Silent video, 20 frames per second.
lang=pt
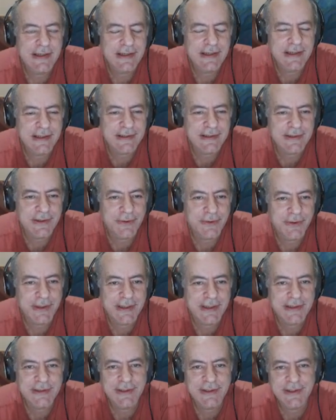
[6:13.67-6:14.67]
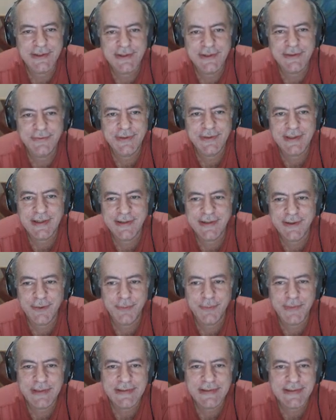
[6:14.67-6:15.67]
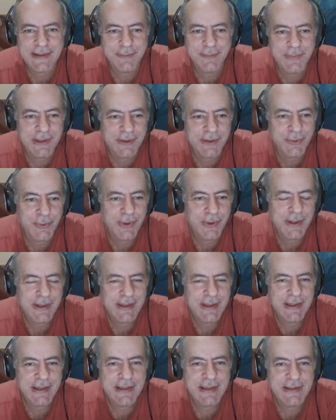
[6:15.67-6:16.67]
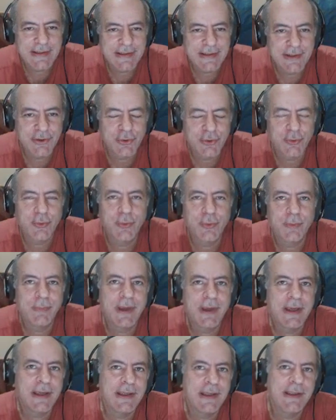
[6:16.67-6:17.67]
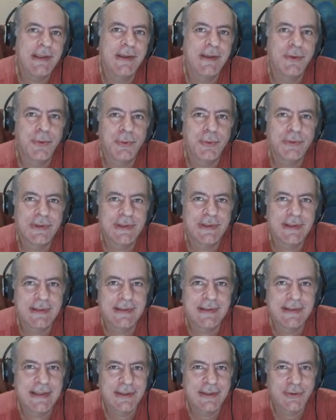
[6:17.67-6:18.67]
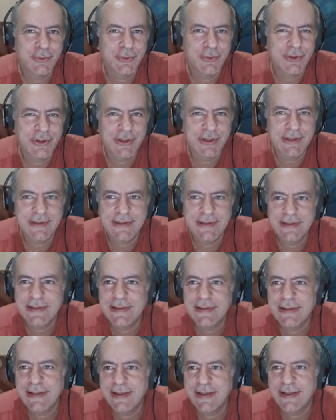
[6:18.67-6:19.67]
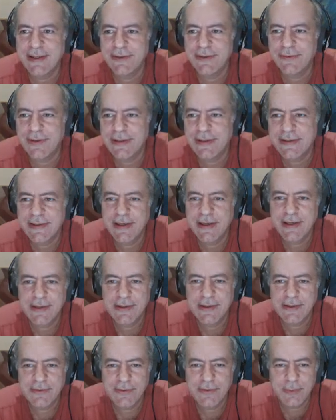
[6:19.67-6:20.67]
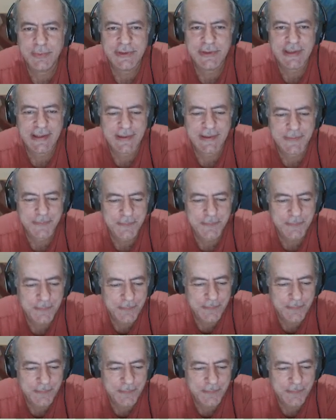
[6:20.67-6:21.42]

Nessa hora a gente fica realmente sabendo se jogou bem ou se deixou chances incríveis. Vamos lá.